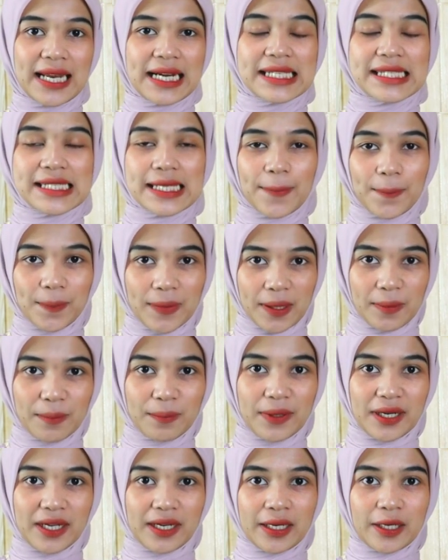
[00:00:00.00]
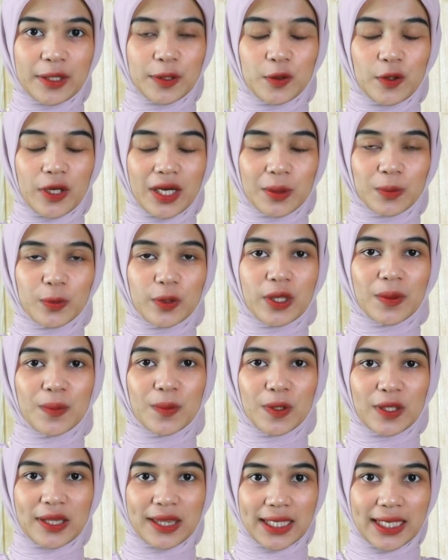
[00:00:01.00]
September
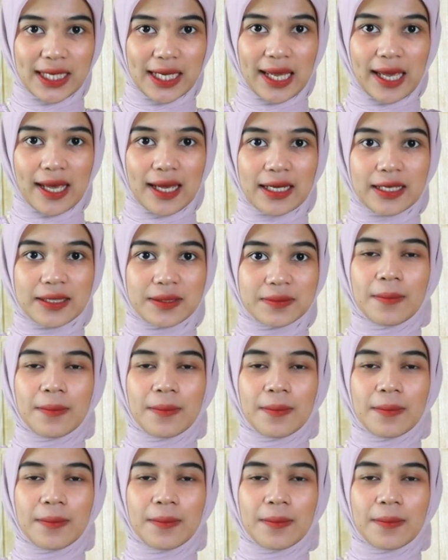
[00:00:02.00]
2023.